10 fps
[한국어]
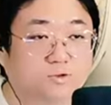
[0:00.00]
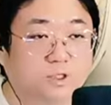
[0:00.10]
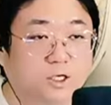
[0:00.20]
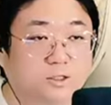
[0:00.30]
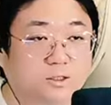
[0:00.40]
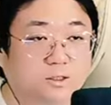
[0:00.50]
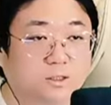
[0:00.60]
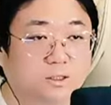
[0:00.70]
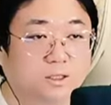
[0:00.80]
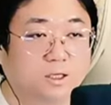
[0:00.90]
둘 셋.
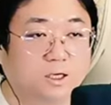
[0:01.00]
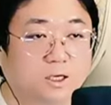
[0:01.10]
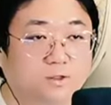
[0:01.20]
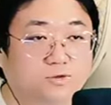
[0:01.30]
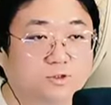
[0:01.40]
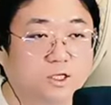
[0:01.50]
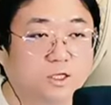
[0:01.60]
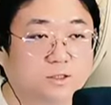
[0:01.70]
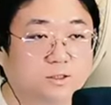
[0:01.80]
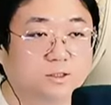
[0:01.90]
하나 둘
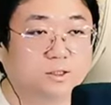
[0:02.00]
셋.